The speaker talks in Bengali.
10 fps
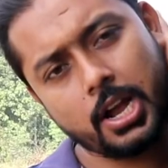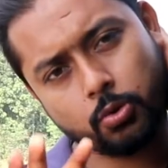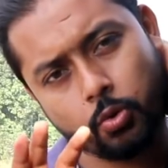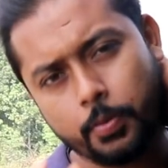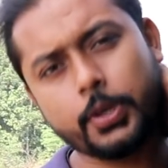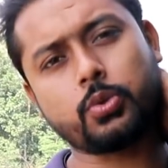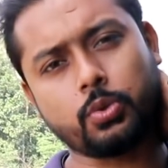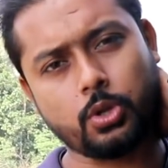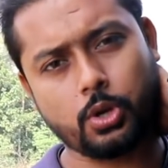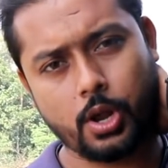চা খুবই
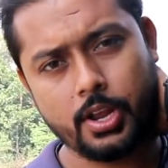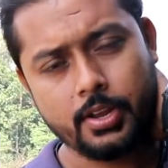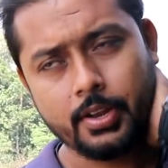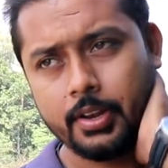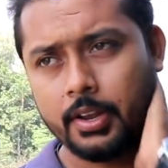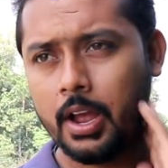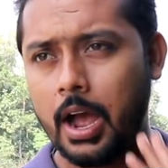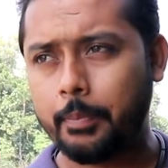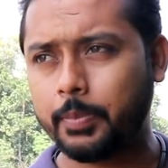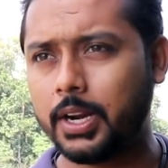সুন্দর হয়
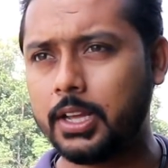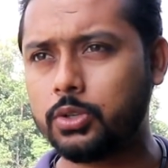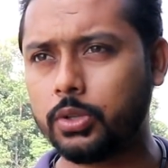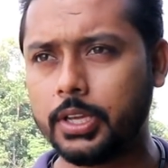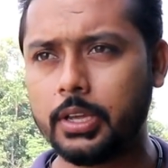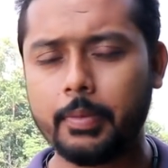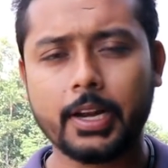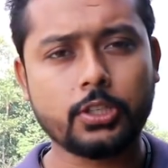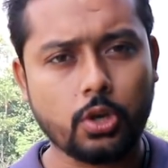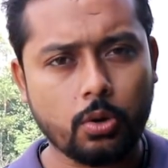আপনারা যদি
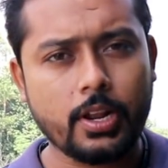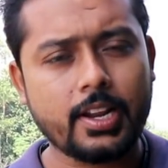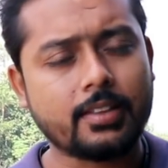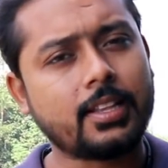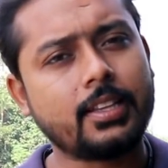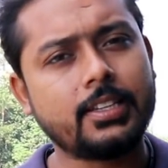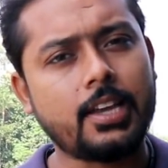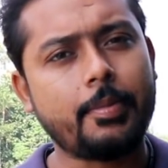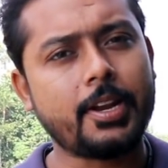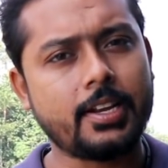মানে যখন এই রাস্তা দিয়ে
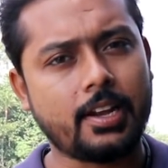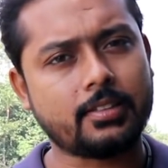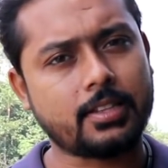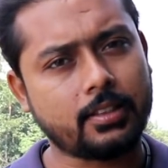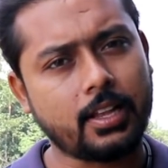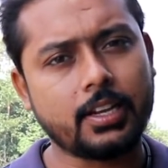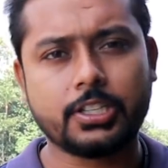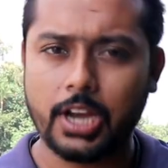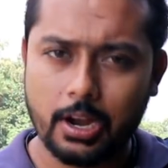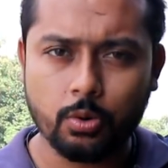যাবেন এই রাস্তার ধারে
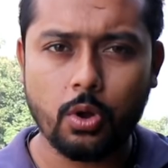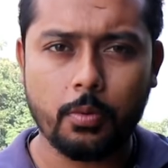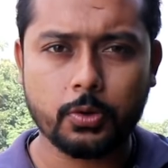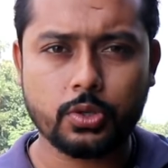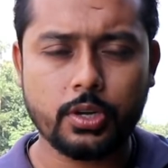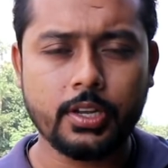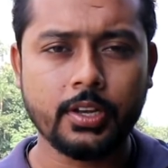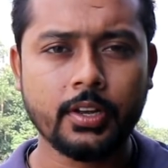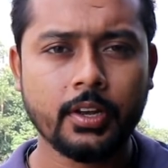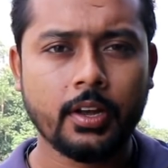চাগুলো অবশ্যই
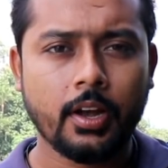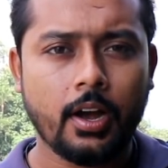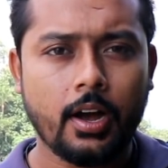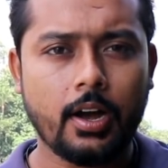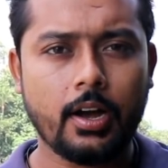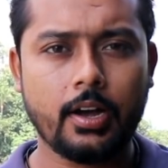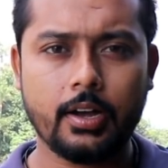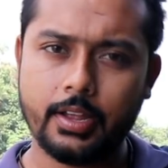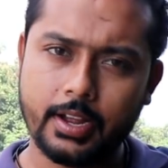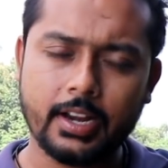
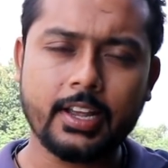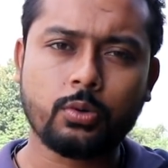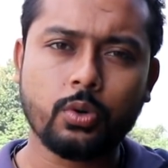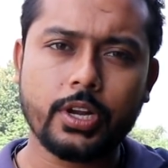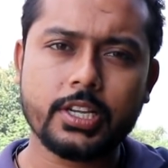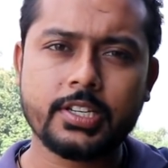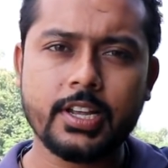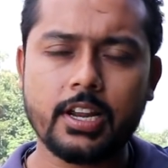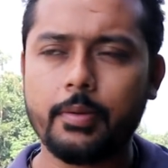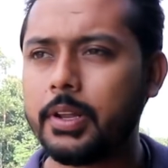এখানে একটু রেস্ট
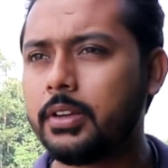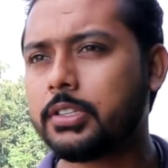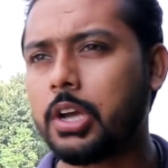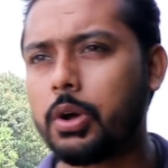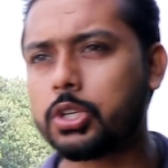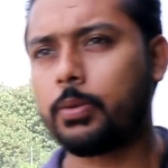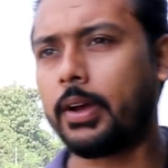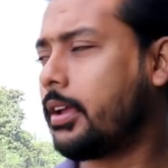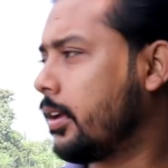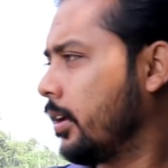নিয়ে নেবেন যাওয়ার
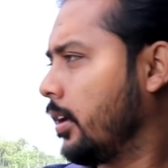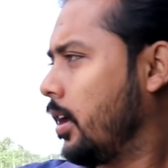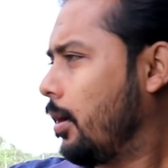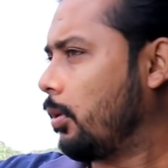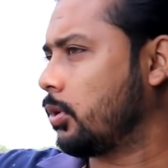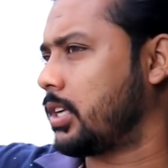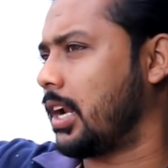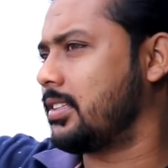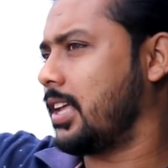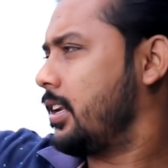সময় এবং
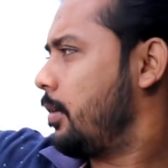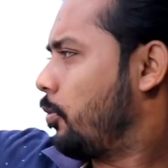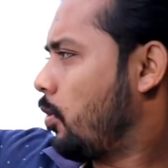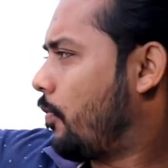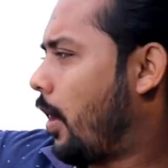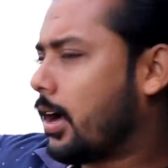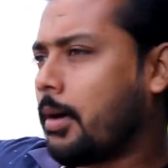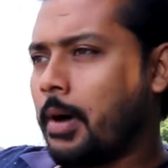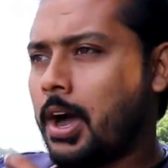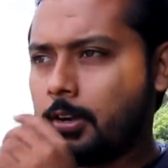চারি সাইডে পুরো
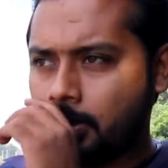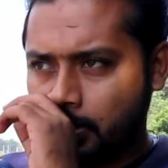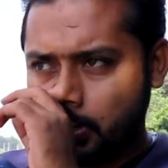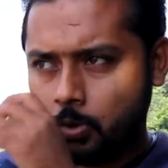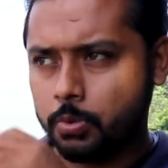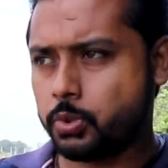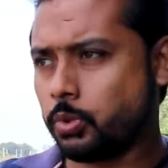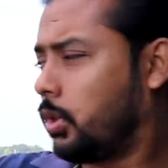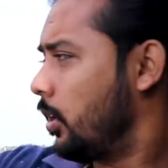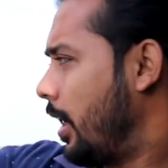ফাঁকা মাঠ খুব
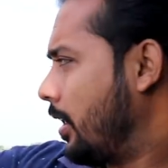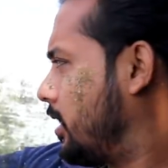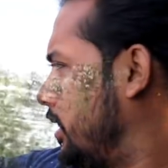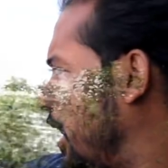সুন্দর লাগছে